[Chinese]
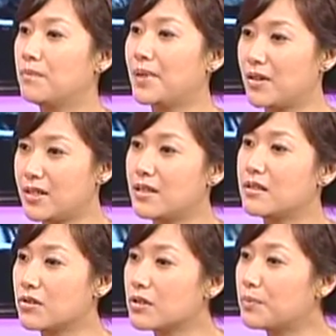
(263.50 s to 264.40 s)
表现
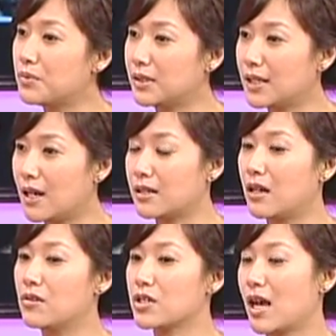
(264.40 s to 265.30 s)
形式不一样，
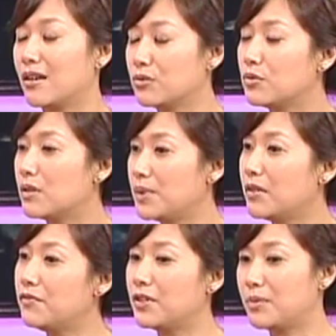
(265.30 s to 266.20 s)
然后长度和
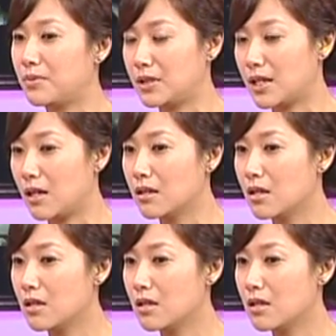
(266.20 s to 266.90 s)
篇幅也不一样。